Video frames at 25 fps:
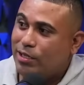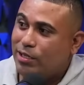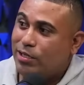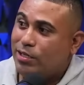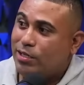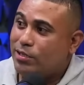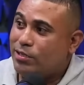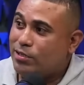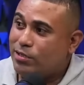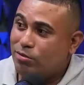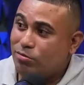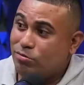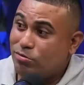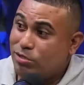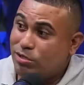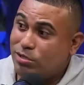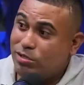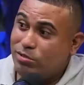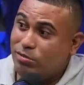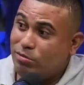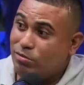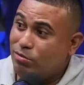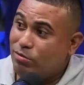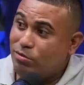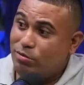Então,
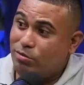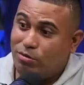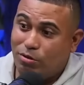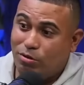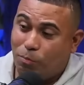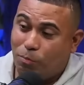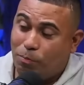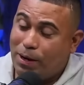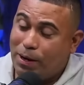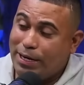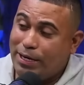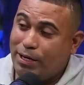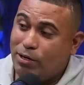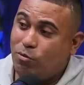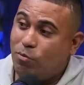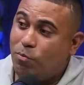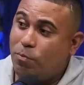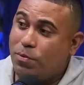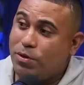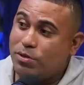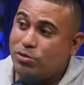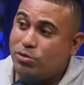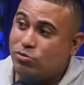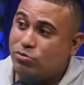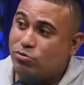e eu parei com
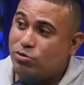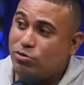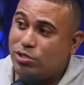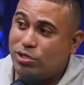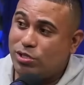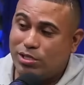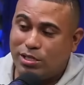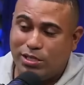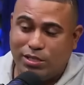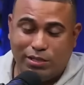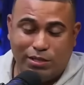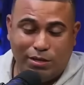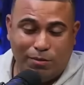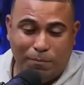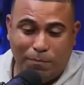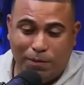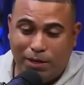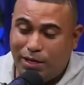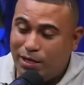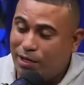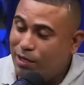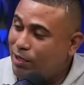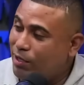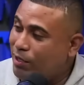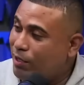pessoas que
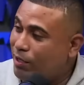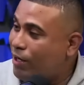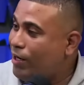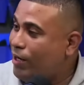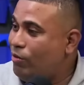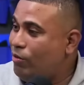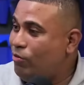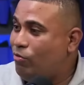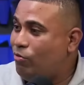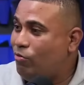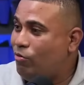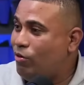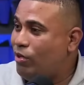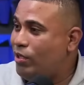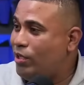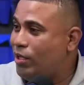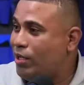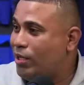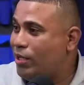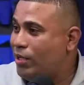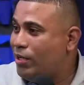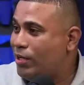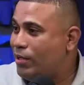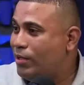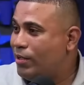também era doido. Era
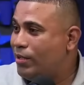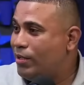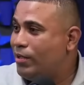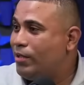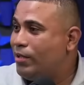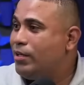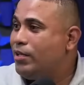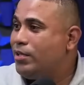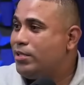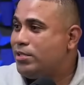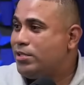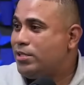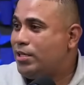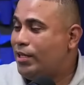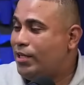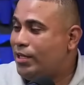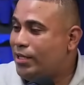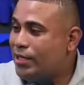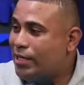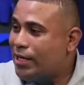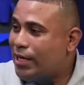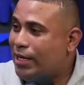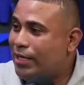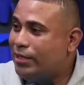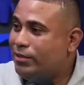acelerado. Cara.
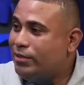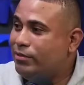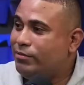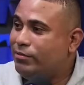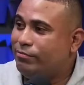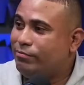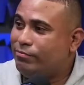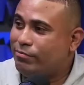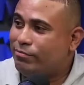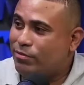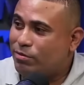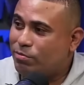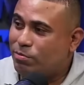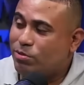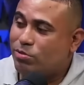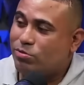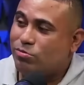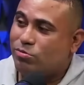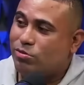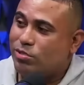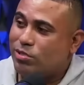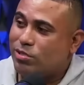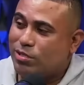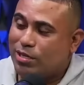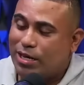Acelerado.
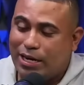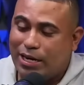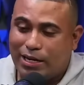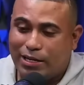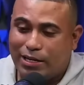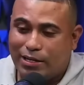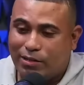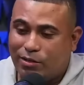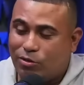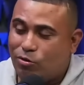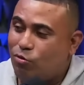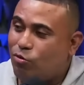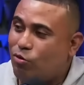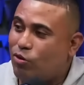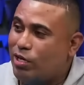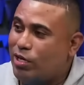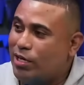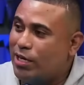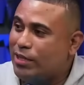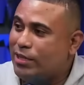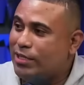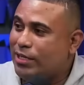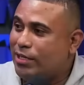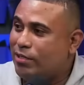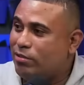Pessoas, cara, que
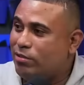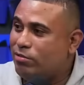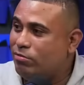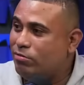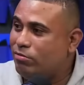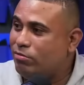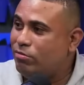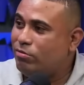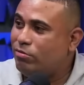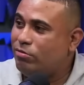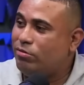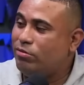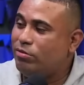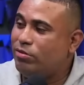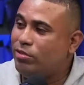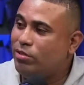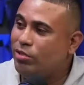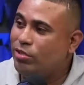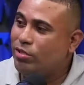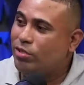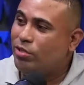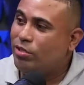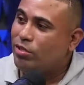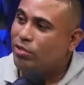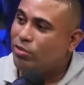corria atrás do, do,
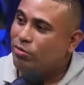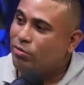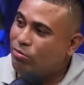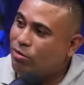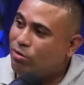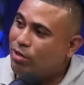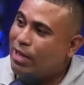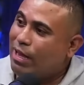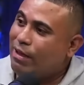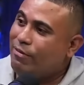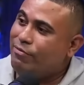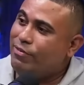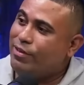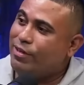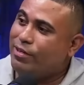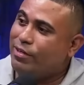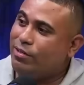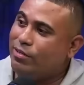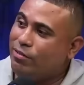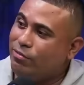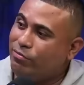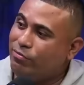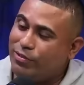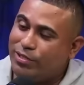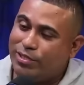do
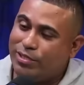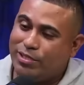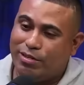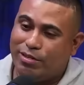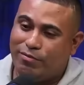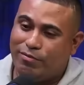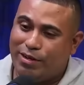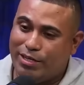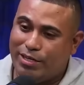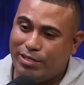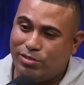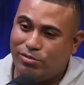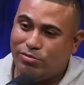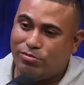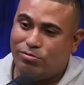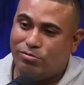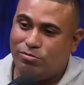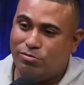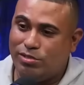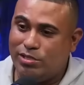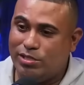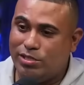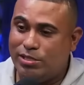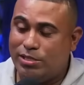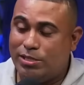caveirão, fazia várias
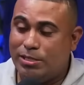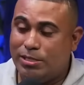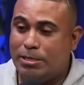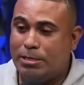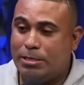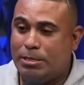coisas.